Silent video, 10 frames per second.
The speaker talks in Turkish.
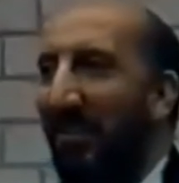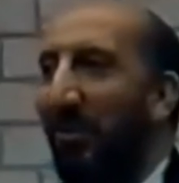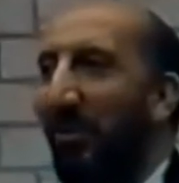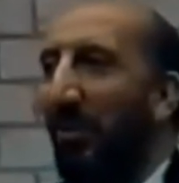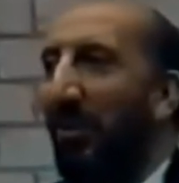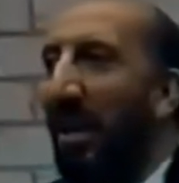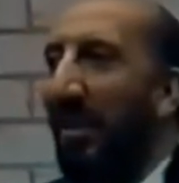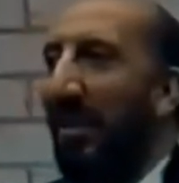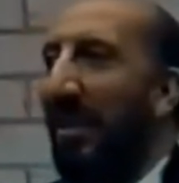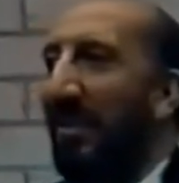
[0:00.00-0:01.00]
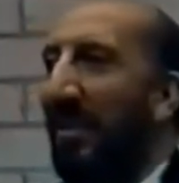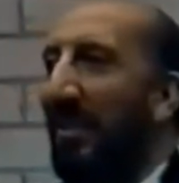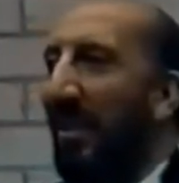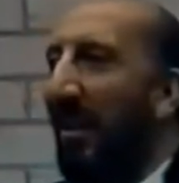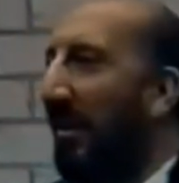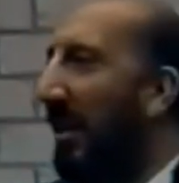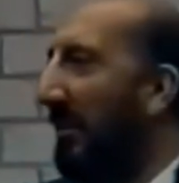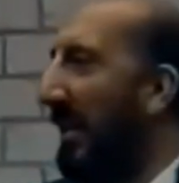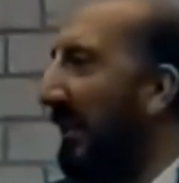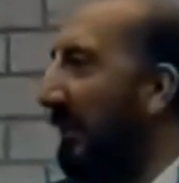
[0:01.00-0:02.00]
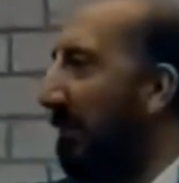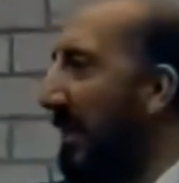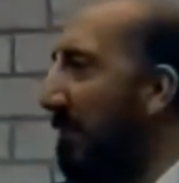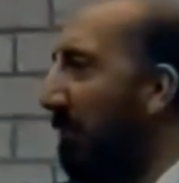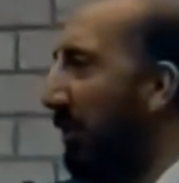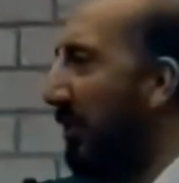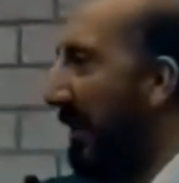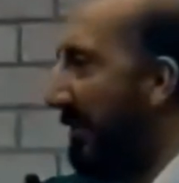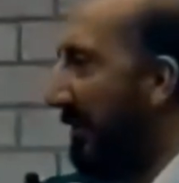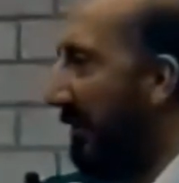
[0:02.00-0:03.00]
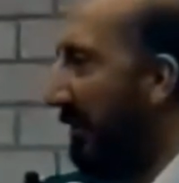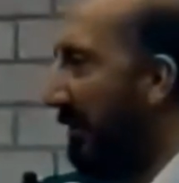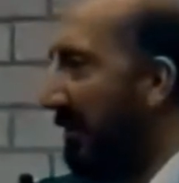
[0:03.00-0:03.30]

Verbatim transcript: Çünkü illa da kadıya gitmez bu işler.